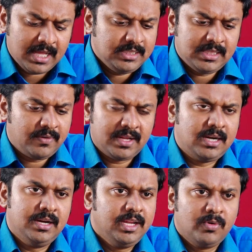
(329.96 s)
ஆதித்திர
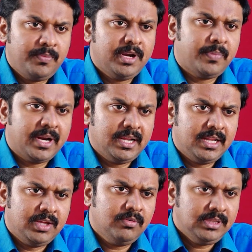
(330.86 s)
நீங்கள் குறிப்பிட்ட
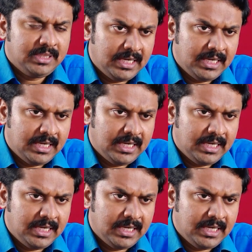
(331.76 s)
பறையர் அதிகம்